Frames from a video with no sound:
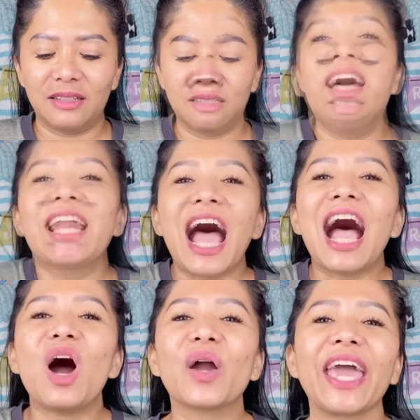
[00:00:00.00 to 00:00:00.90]

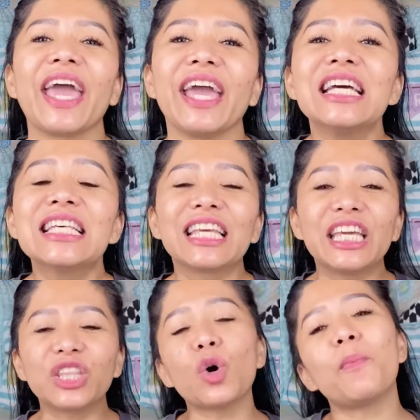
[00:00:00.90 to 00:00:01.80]
Nah, oke, okay.
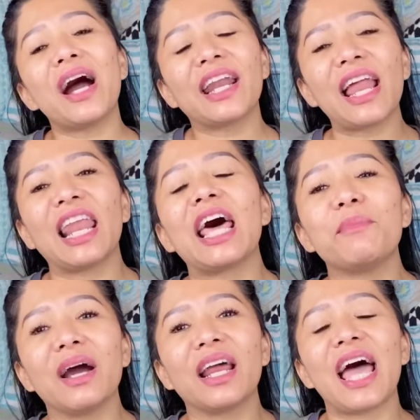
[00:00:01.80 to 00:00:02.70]
segitu pengenalan
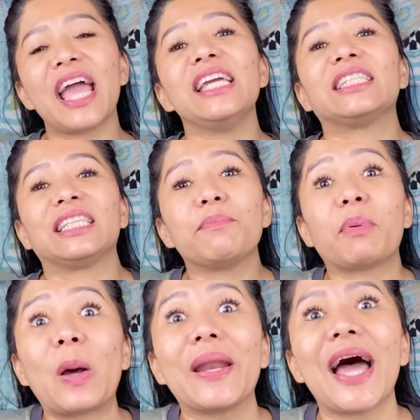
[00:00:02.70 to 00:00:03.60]
mengenai si
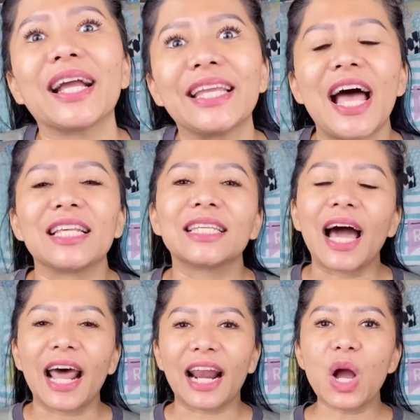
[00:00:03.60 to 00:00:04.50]
produknya.
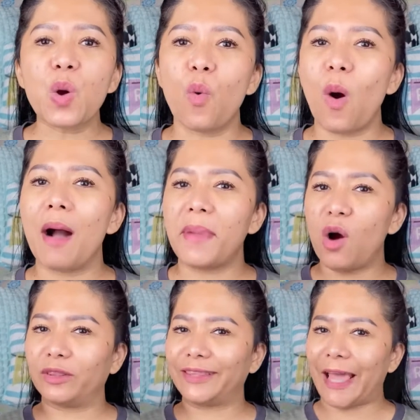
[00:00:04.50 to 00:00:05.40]
Sekarang gua
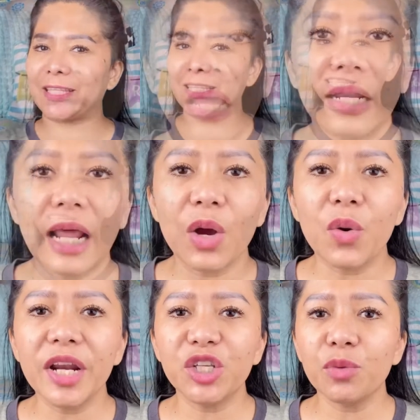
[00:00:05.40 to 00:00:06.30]
mau tes. Nah, gue
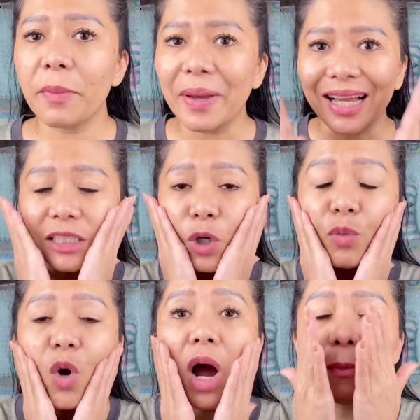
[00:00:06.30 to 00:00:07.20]
ini cuman pakai serum
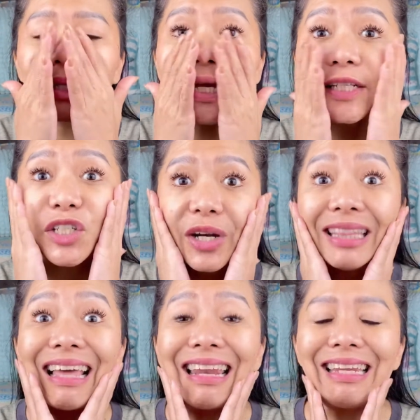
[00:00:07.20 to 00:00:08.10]
doang sama sunscreen tadi.